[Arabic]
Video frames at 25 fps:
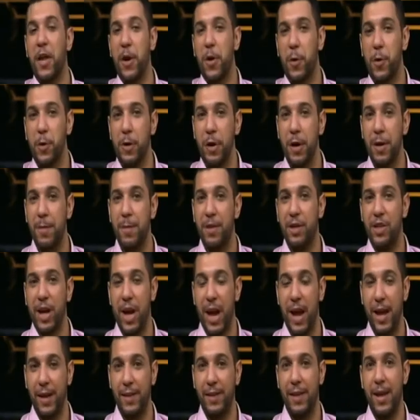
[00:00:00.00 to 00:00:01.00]
كل
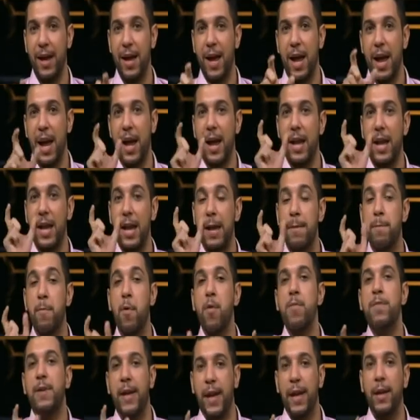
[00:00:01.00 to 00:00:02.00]
المشاهد اللي
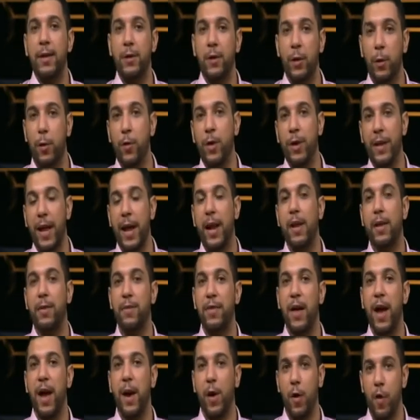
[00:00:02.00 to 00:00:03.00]
ممكن تكون اتقالت
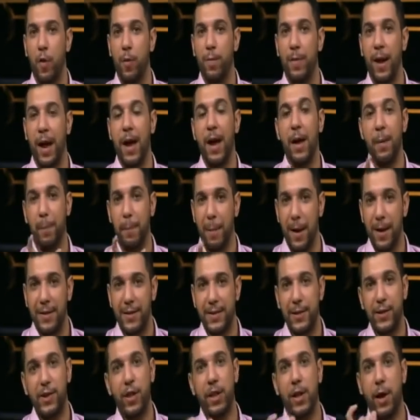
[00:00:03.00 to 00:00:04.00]
فيها الجمله
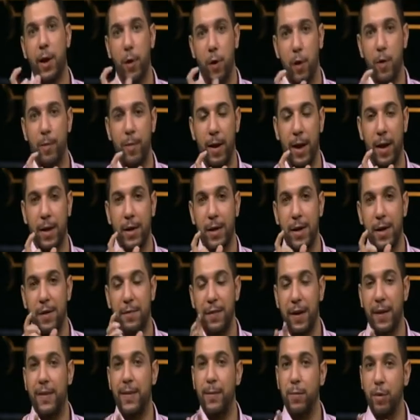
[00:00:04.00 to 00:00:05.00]
بس شلنا الجمله
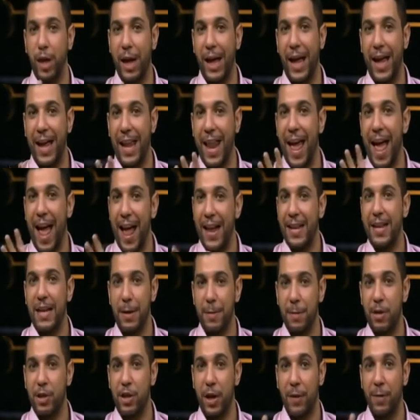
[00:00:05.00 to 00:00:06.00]
فانت متخيله انهي
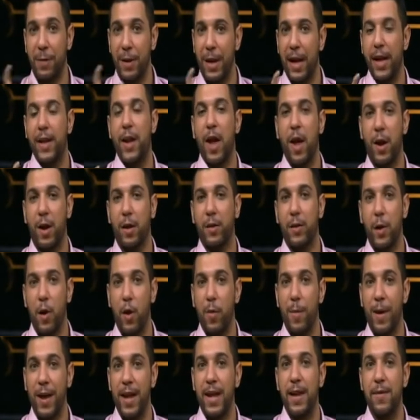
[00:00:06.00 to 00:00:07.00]
مشهد من اللي احنا
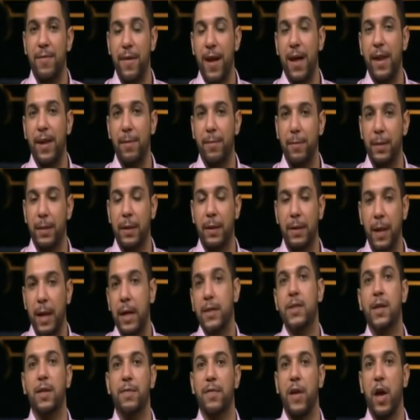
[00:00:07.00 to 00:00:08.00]
عرضناهم هي اللي فعلا
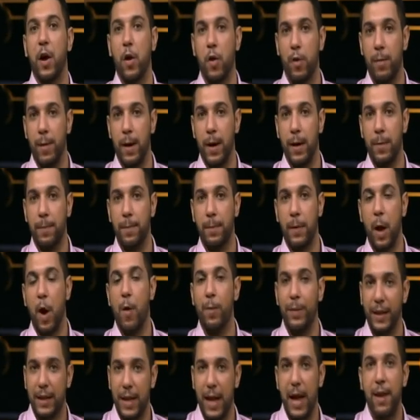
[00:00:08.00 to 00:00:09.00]
بتحصل فيها الجمله او
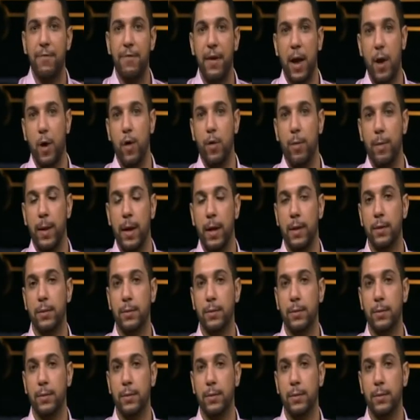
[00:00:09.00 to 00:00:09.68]
بتتقال فيها الجمله